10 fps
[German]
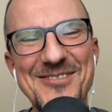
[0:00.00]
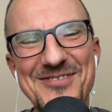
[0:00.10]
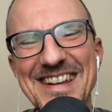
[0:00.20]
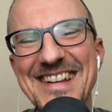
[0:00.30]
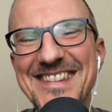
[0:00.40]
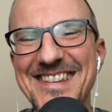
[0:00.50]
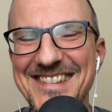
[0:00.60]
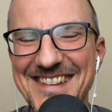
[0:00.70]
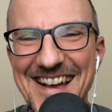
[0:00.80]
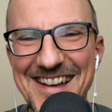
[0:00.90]
Picks
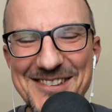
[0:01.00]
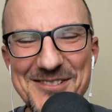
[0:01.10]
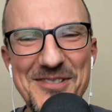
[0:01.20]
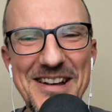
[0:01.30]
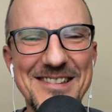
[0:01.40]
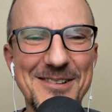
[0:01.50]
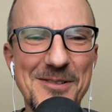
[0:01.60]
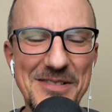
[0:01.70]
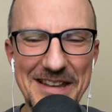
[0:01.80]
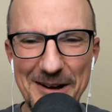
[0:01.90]
des Jahres
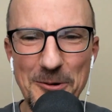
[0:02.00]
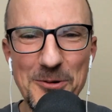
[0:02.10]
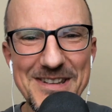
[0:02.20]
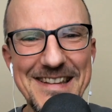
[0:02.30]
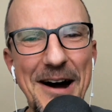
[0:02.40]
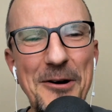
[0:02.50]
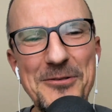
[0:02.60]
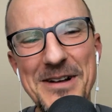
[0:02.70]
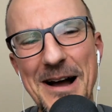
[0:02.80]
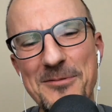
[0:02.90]
vorbeizukommen, der großen
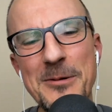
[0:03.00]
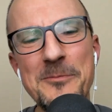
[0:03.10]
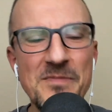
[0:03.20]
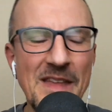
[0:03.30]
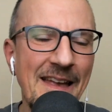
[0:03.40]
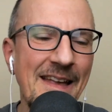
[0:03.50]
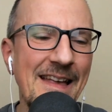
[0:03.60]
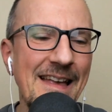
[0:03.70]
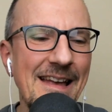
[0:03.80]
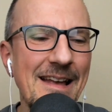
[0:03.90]
Aufgabe.
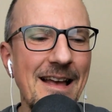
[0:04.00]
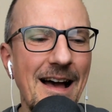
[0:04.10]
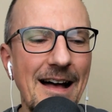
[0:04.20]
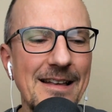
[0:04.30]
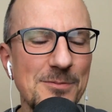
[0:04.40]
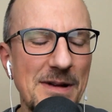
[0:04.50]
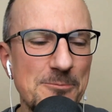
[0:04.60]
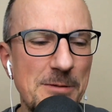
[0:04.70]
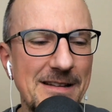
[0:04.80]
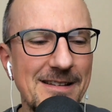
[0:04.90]
Also
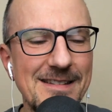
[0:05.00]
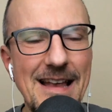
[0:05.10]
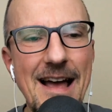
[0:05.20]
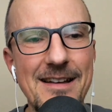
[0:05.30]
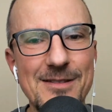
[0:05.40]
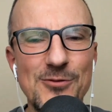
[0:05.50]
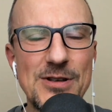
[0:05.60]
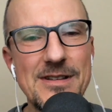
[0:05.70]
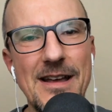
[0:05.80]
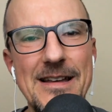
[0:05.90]
mein Pick des Jahres
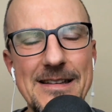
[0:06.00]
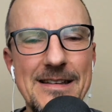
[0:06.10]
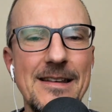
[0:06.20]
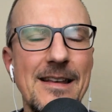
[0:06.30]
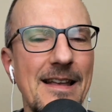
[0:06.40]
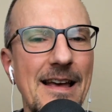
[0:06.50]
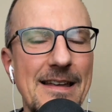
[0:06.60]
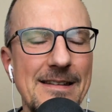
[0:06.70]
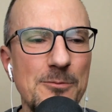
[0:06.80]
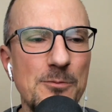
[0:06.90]
wird ein,
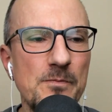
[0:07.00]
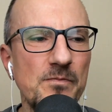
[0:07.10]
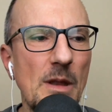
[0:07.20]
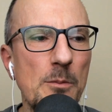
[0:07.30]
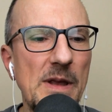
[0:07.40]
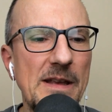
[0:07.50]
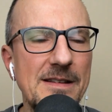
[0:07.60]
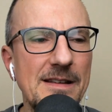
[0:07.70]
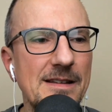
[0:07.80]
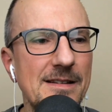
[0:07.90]
ein Pick,
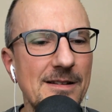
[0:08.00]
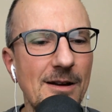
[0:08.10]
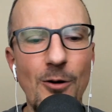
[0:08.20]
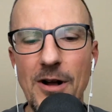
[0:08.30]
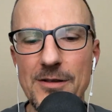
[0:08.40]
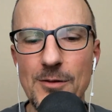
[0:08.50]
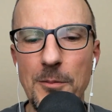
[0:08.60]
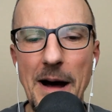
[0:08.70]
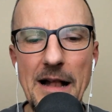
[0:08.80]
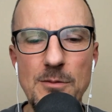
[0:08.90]
den ich auch als
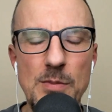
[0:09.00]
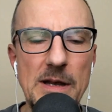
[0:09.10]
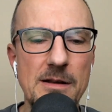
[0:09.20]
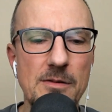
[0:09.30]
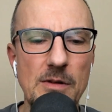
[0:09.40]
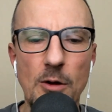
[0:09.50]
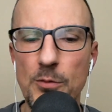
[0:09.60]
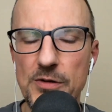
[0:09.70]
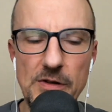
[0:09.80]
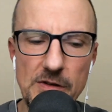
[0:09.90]
normalen Pick,
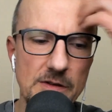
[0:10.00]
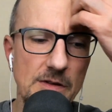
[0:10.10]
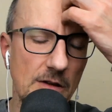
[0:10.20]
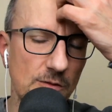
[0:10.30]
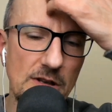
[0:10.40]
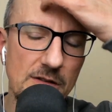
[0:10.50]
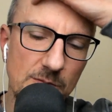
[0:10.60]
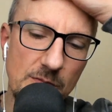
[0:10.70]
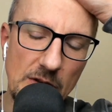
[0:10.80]
glaube ich, dieses, also das